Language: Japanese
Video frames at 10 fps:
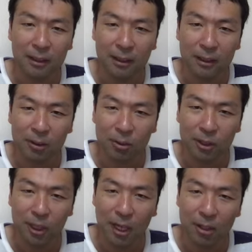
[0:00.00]
でそし
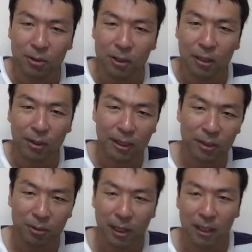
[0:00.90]
て買う側
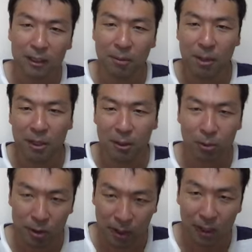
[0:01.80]
には
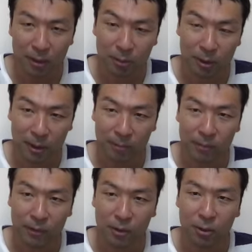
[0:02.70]
デメリットしかありません
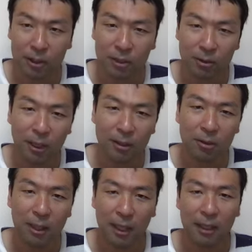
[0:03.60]
詳しくは後
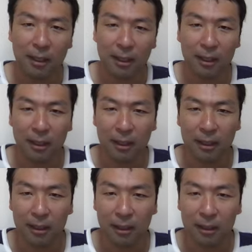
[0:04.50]
で、
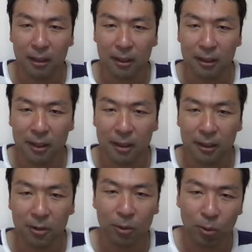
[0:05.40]
えー、対
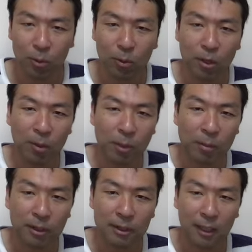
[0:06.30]
策のところで述べ
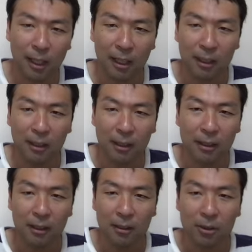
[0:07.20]
ますが
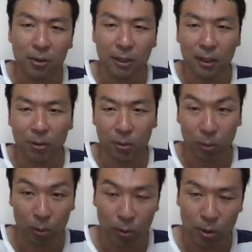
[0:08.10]
それではこの
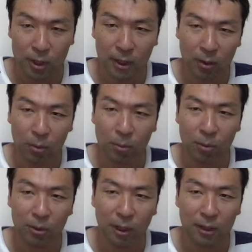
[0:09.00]
コインが本
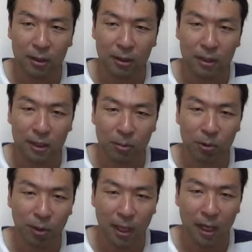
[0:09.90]
物か偽
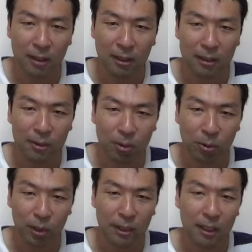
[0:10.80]
物か判断するこ
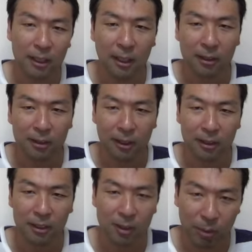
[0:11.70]
とができなくなっ
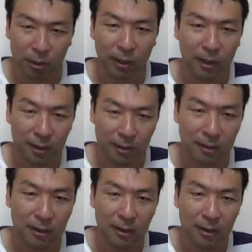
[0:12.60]
てしまうからです、